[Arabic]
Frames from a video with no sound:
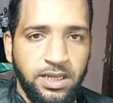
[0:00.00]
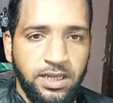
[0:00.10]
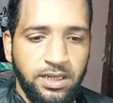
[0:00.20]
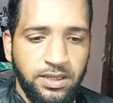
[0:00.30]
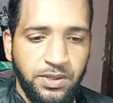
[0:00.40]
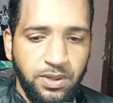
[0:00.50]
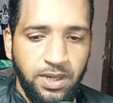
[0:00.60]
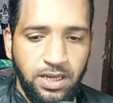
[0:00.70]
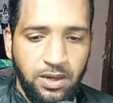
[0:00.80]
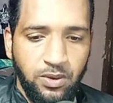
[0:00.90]
السؤال
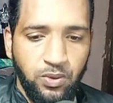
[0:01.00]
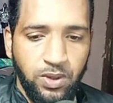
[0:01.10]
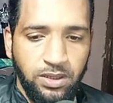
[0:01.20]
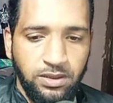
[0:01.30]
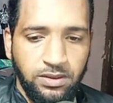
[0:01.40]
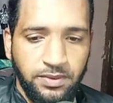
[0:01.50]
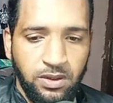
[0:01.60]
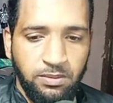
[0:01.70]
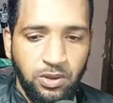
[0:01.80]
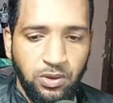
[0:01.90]
الأول
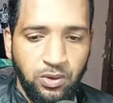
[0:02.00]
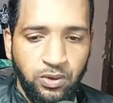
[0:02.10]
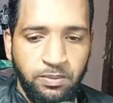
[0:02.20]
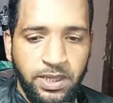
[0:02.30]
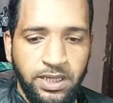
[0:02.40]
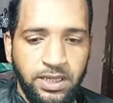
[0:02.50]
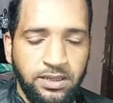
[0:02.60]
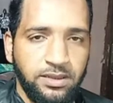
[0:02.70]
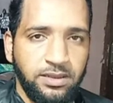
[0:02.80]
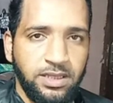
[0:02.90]
المطلوب منك
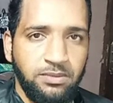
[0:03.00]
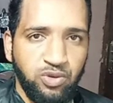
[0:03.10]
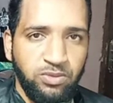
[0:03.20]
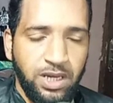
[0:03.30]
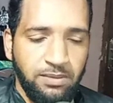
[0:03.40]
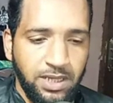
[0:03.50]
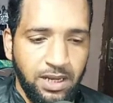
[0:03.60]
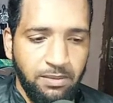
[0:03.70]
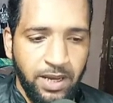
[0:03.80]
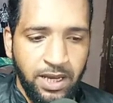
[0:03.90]
إذا مجموعة من
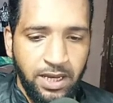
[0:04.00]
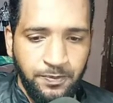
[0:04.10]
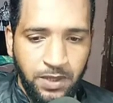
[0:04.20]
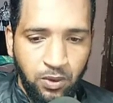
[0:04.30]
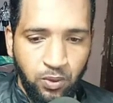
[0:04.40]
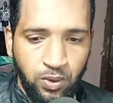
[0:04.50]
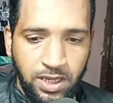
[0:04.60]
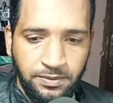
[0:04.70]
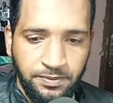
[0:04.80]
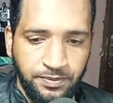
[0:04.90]
المهام أولا